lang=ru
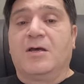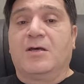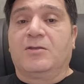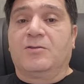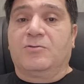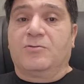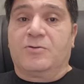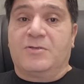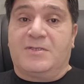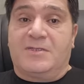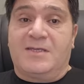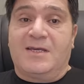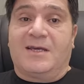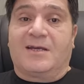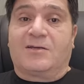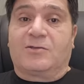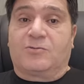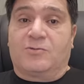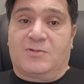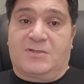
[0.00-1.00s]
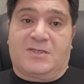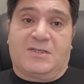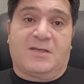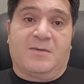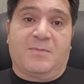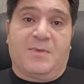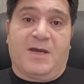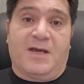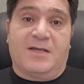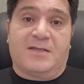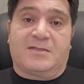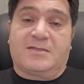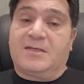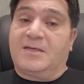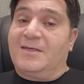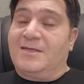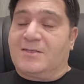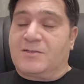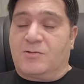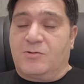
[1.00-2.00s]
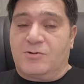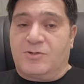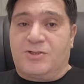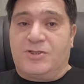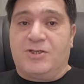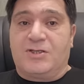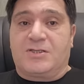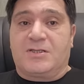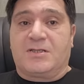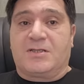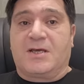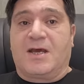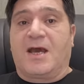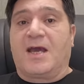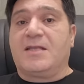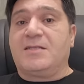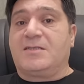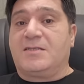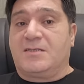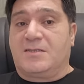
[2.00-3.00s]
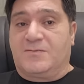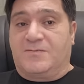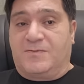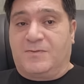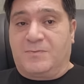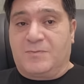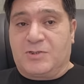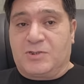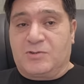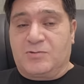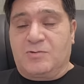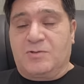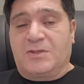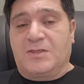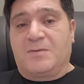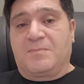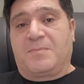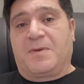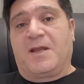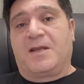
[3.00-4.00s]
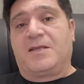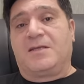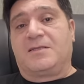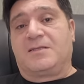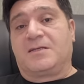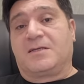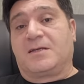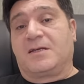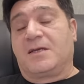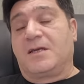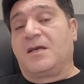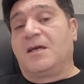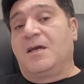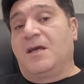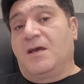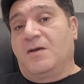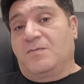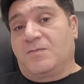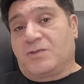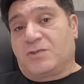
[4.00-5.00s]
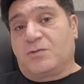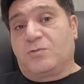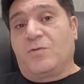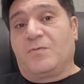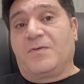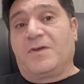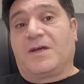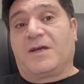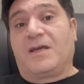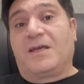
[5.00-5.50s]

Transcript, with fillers: но тех, кто занимается исключительно антидефамационной политикой в условиях